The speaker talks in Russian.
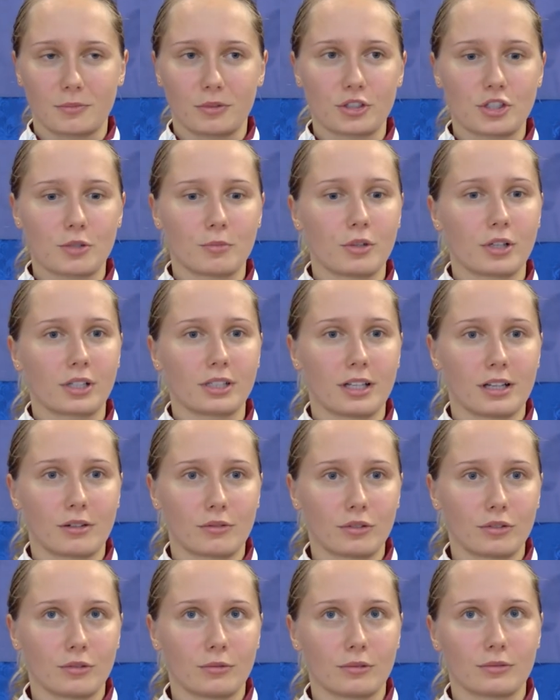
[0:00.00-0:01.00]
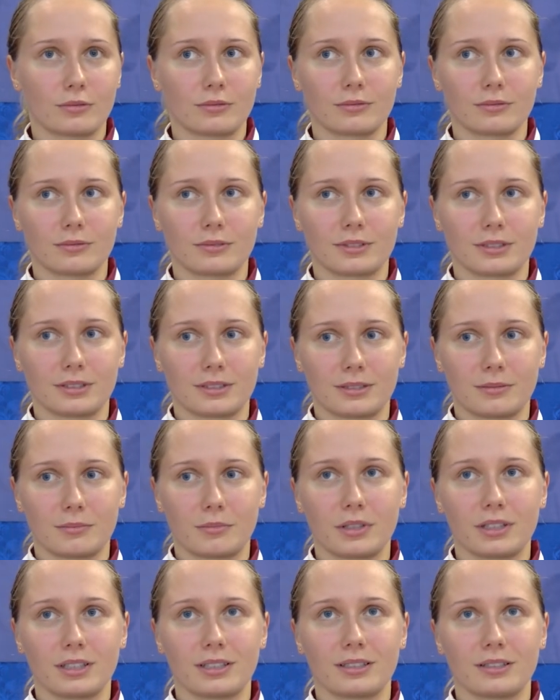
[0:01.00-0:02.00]
Было очень много народу, э,
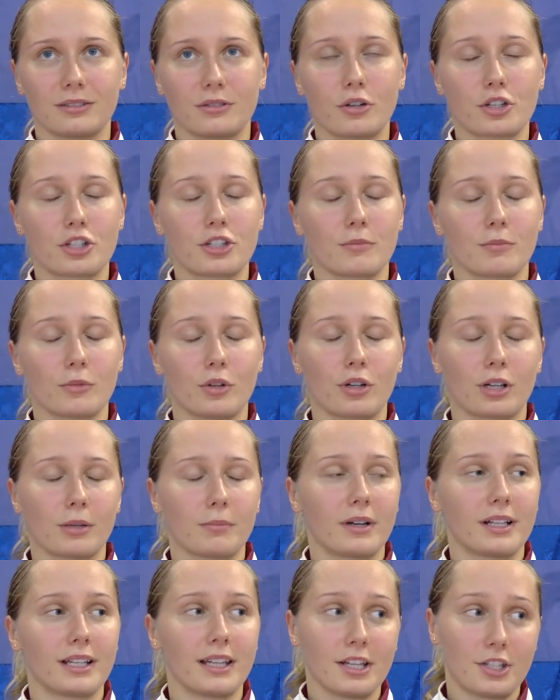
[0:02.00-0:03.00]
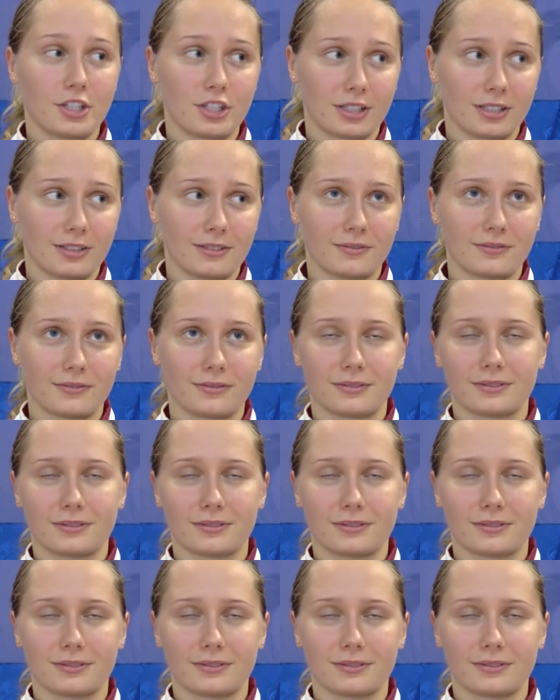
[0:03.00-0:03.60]
было очень много болельщиков.